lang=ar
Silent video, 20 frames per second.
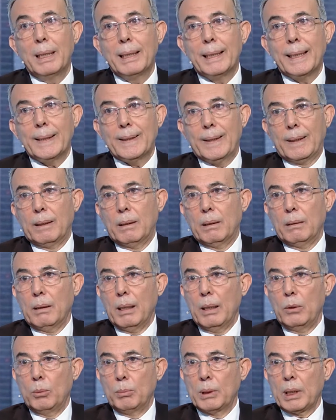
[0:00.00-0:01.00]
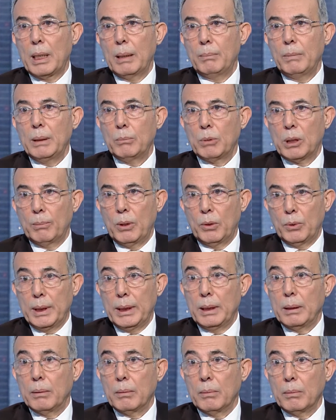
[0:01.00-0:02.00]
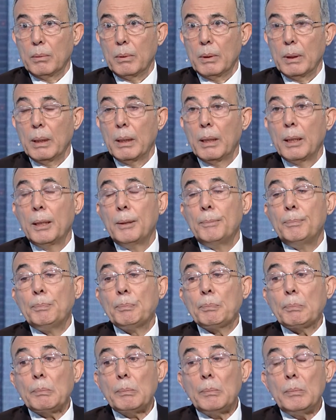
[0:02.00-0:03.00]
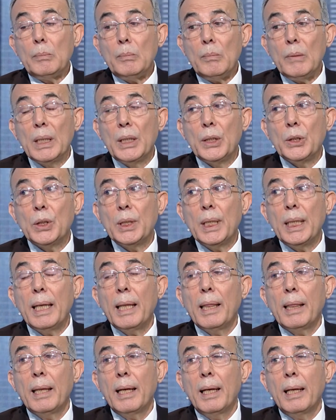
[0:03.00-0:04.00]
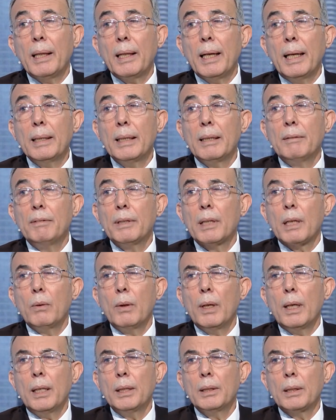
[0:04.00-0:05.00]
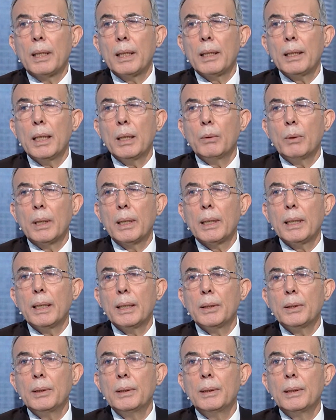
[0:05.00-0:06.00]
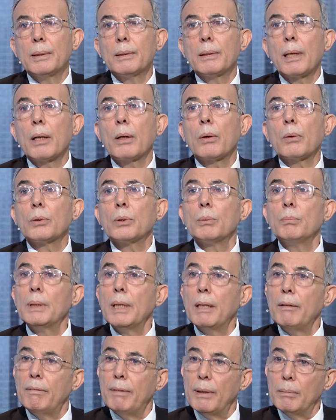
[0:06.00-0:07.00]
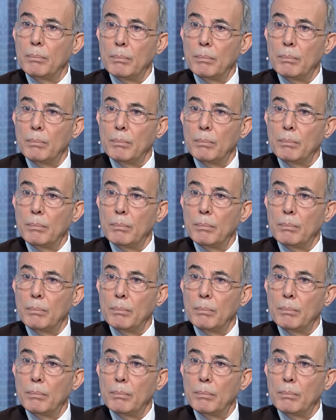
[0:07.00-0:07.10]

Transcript: الكيسنج كأنهم متقابلين متباوسين نعم الشيء الثالث أحيانا في روائح كريهة وكريهة جدا تخرج من الفم